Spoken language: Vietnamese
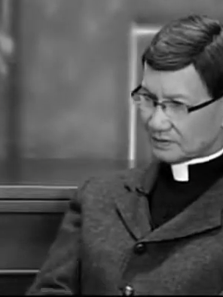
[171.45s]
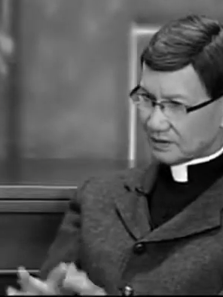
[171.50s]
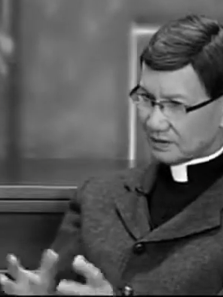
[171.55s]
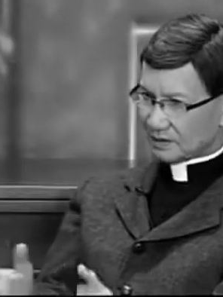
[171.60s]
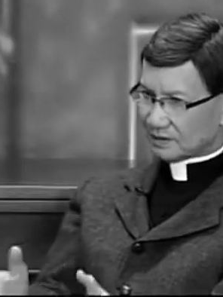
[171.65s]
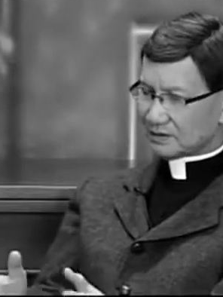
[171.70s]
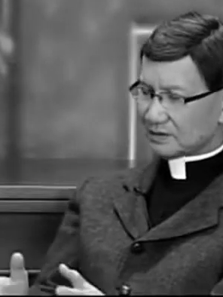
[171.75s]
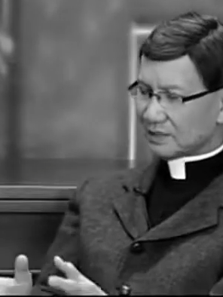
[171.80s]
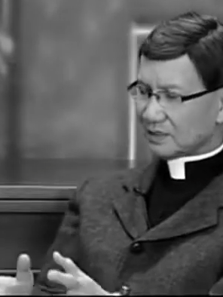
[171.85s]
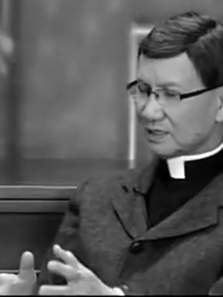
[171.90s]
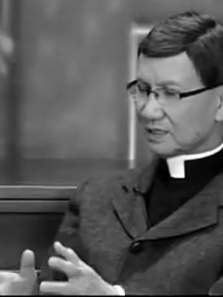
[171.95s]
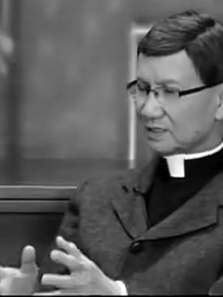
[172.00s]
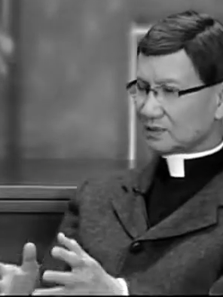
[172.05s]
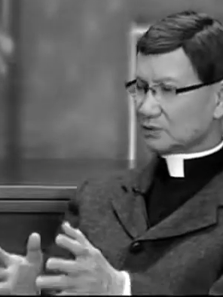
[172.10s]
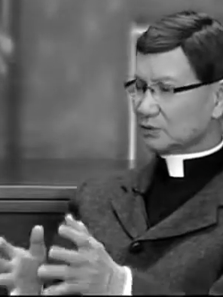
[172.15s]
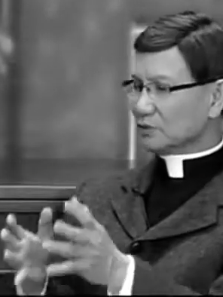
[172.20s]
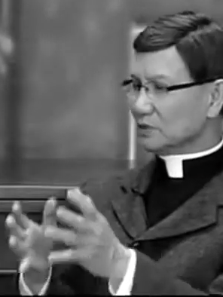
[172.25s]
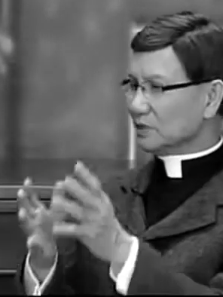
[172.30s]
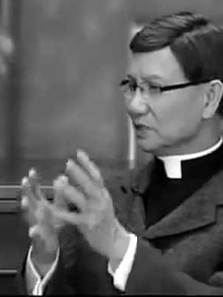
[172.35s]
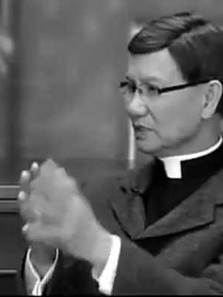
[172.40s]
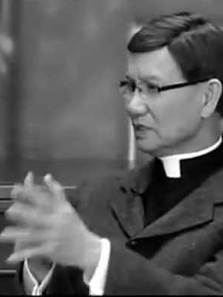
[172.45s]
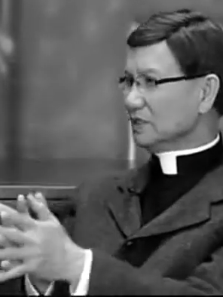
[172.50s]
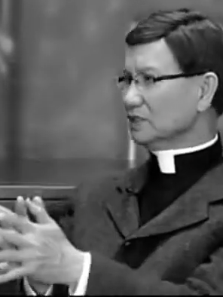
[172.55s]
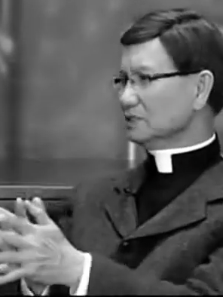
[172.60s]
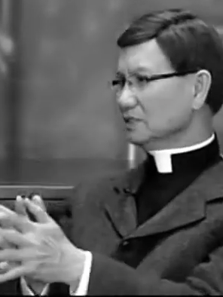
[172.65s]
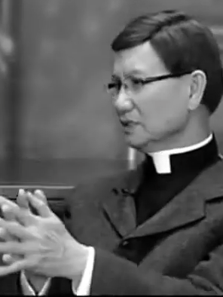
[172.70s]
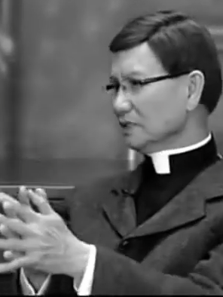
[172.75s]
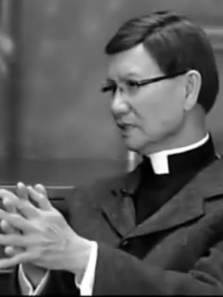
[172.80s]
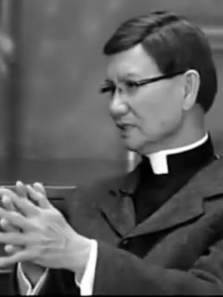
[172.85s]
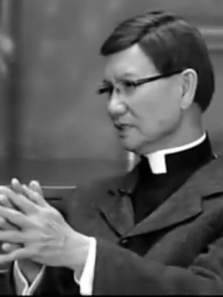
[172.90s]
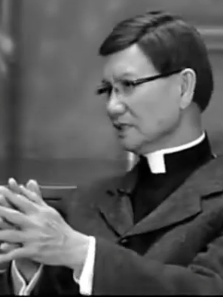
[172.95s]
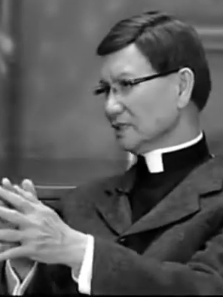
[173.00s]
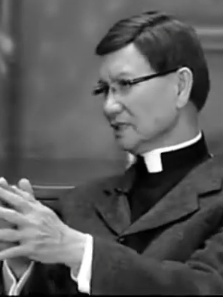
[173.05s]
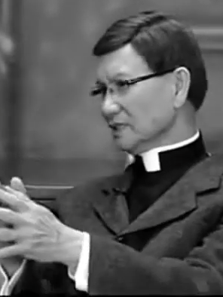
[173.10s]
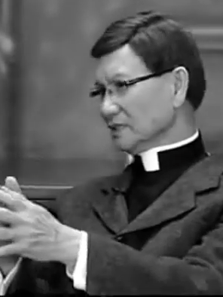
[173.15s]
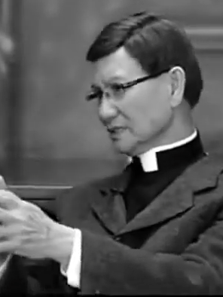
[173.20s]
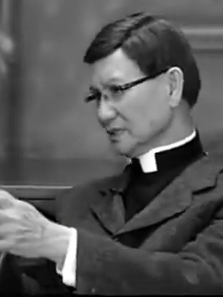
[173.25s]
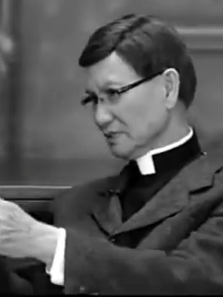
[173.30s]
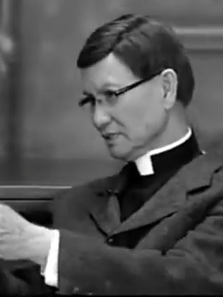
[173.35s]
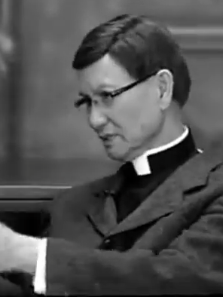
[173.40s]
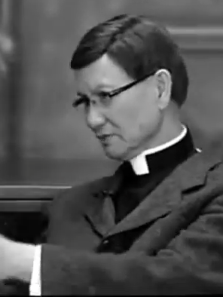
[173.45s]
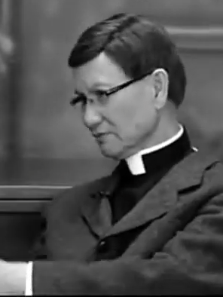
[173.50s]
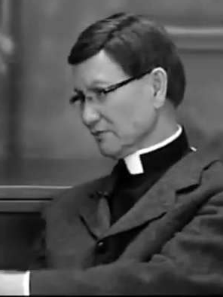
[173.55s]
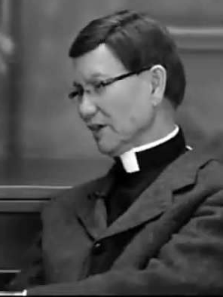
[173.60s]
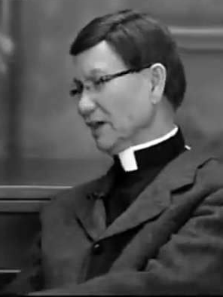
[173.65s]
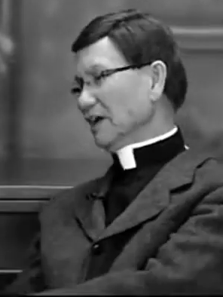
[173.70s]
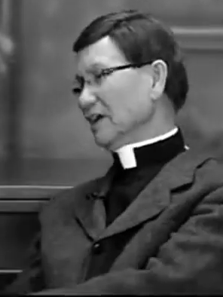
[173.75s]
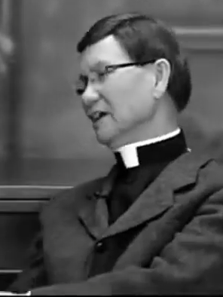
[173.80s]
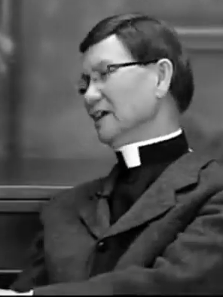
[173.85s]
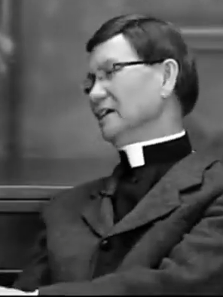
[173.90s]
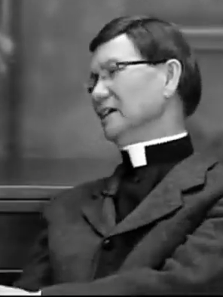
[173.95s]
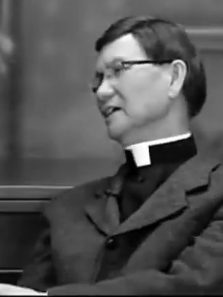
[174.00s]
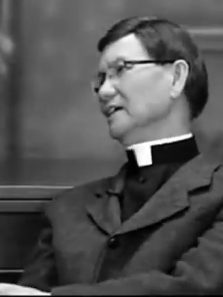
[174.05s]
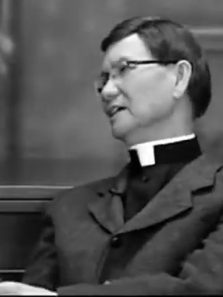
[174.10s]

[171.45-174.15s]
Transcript: đất tức là Chúa hứa cho sẽ được về